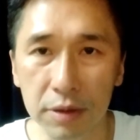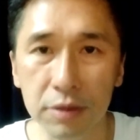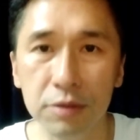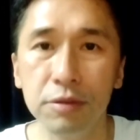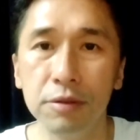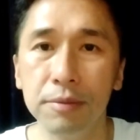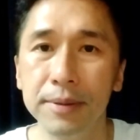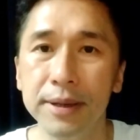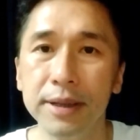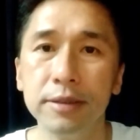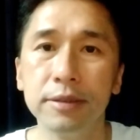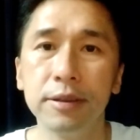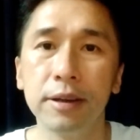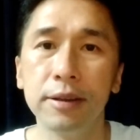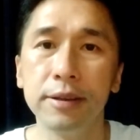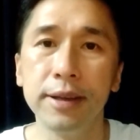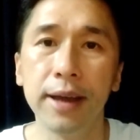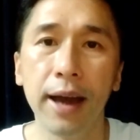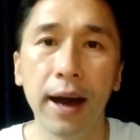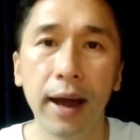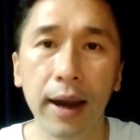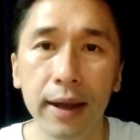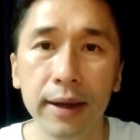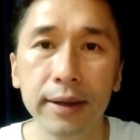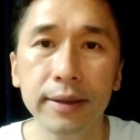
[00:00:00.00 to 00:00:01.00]
出兵镇
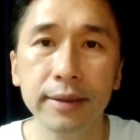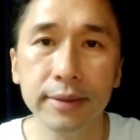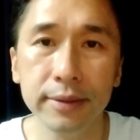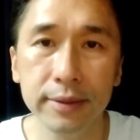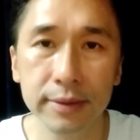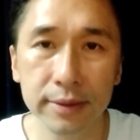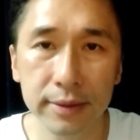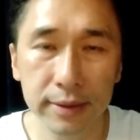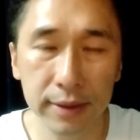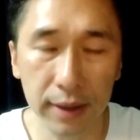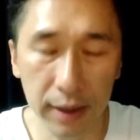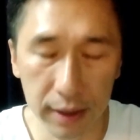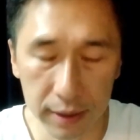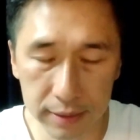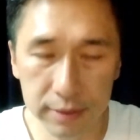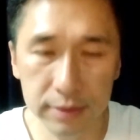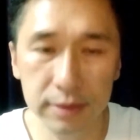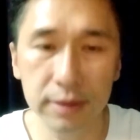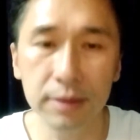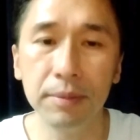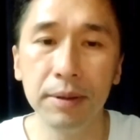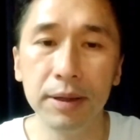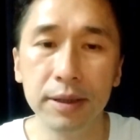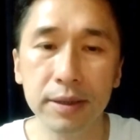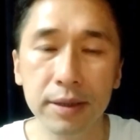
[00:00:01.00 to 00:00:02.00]
压，
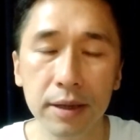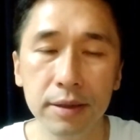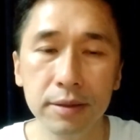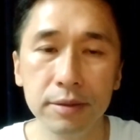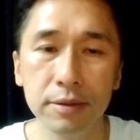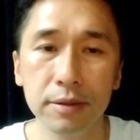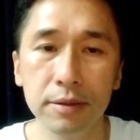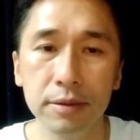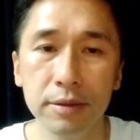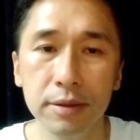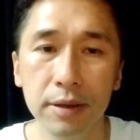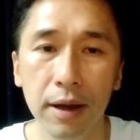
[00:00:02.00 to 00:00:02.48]
基本上是，